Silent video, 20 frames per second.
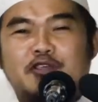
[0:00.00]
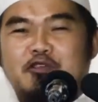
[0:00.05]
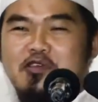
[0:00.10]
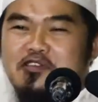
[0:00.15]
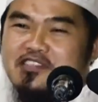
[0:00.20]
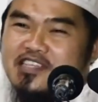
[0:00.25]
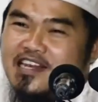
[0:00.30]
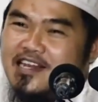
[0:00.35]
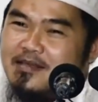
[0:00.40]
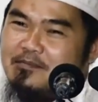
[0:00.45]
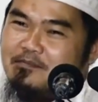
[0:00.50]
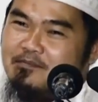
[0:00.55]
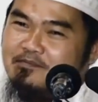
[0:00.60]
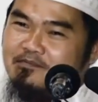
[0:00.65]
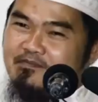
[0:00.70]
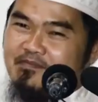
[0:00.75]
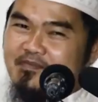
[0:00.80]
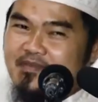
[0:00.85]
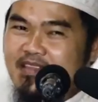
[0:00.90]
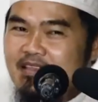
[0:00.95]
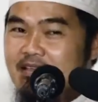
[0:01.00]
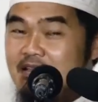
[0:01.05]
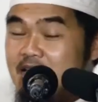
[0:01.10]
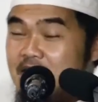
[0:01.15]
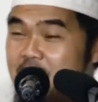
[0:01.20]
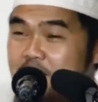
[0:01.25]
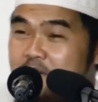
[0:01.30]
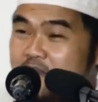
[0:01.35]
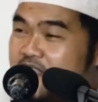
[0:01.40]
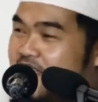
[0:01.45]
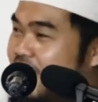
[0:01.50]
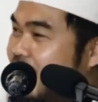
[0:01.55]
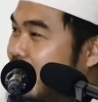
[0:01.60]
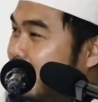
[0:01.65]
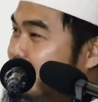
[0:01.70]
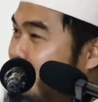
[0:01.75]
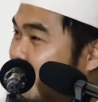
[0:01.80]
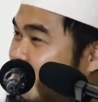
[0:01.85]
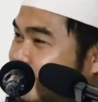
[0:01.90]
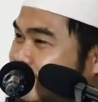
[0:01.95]
SAW
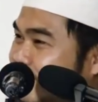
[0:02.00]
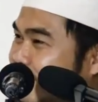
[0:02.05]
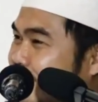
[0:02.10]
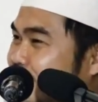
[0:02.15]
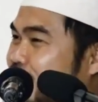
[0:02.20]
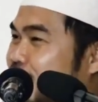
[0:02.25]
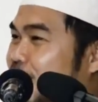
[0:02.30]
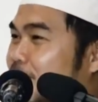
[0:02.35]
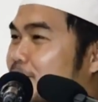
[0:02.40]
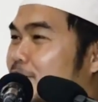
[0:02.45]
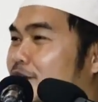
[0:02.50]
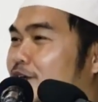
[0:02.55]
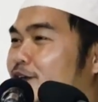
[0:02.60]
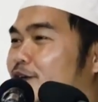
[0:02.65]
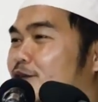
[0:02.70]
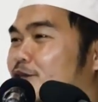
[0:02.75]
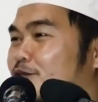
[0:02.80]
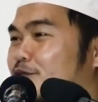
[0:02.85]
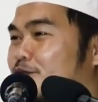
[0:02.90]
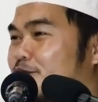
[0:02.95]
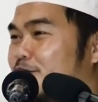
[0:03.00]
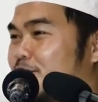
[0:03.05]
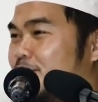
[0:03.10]
menyikapi istri-istri beliau.